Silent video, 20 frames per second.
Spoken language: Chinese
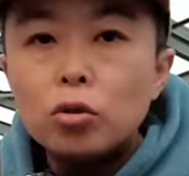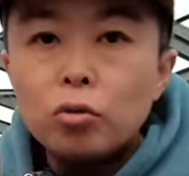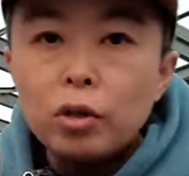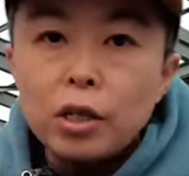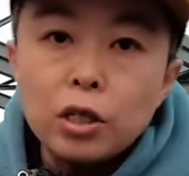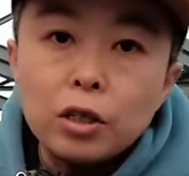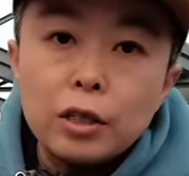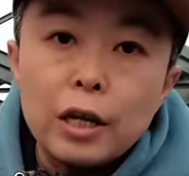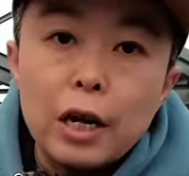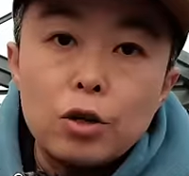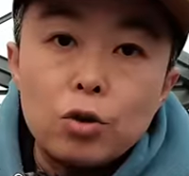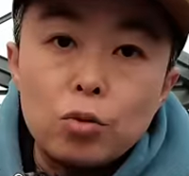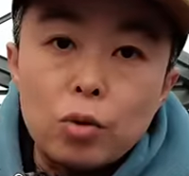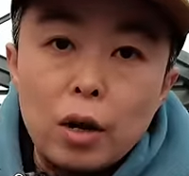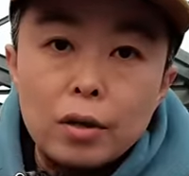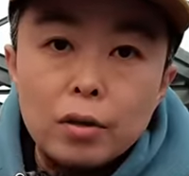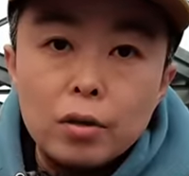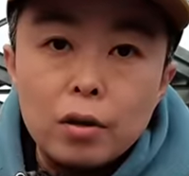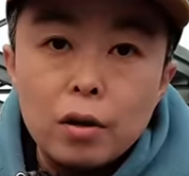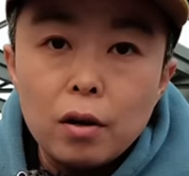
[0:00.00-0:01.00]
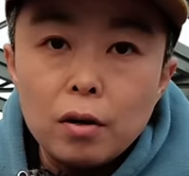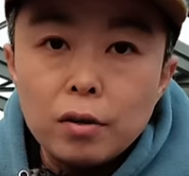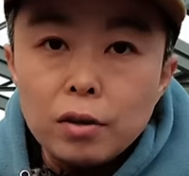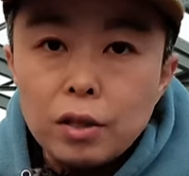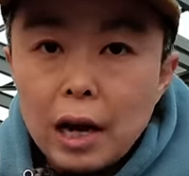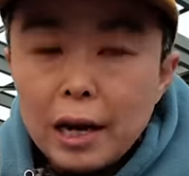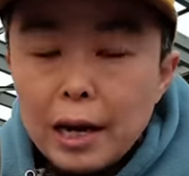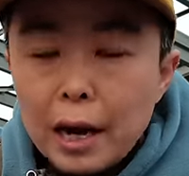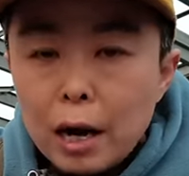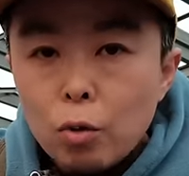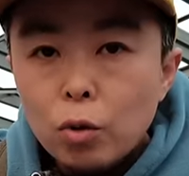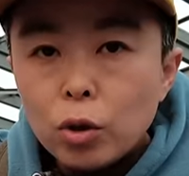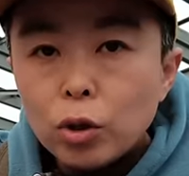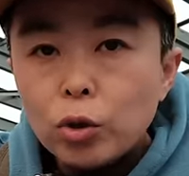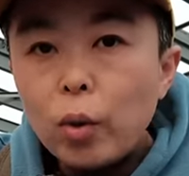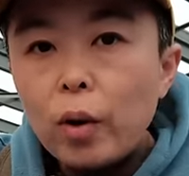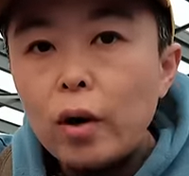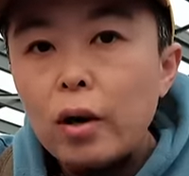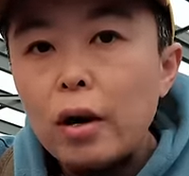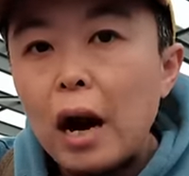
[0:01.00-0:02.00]
所以是在选择加大光
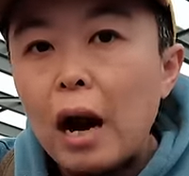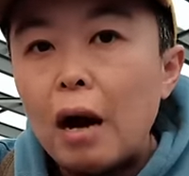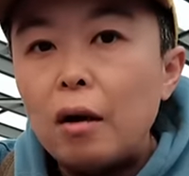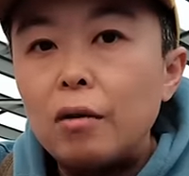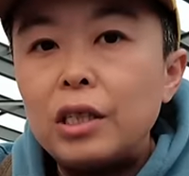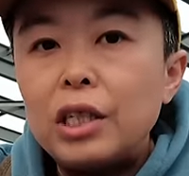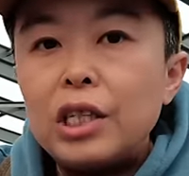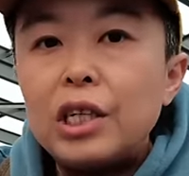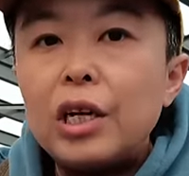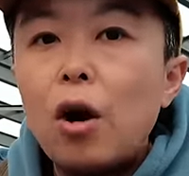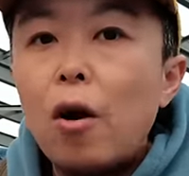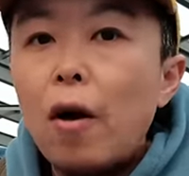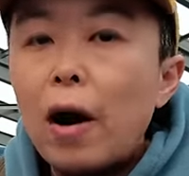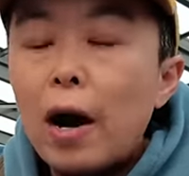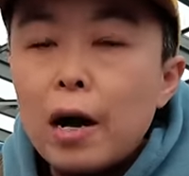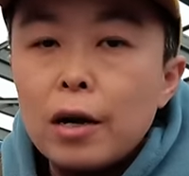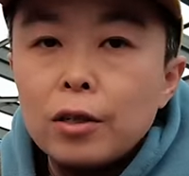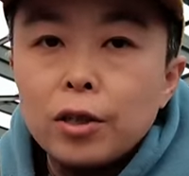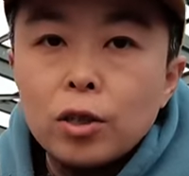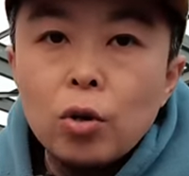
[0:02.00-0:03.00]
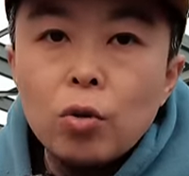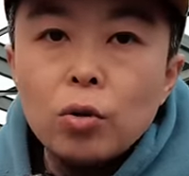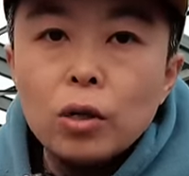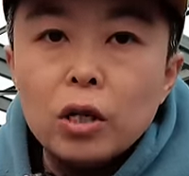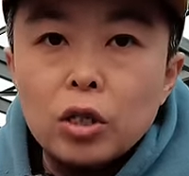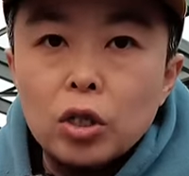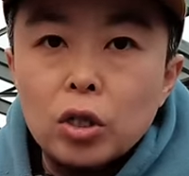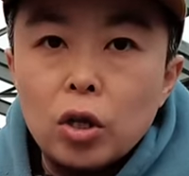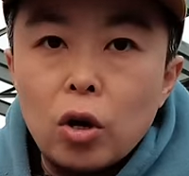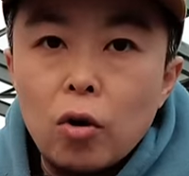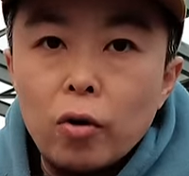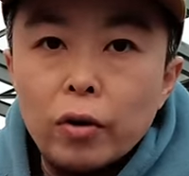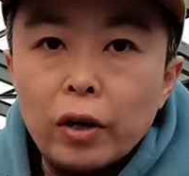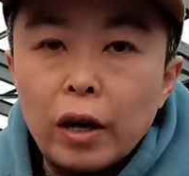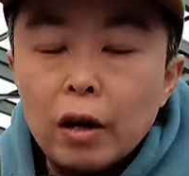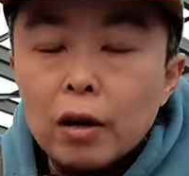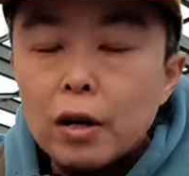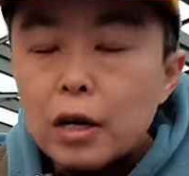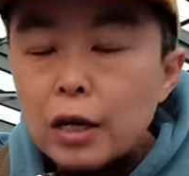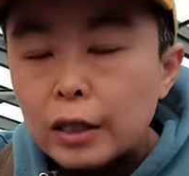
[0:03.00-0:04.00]
圈还是提高 ISO 的时候
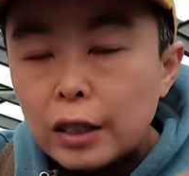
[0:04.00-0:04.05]
呢，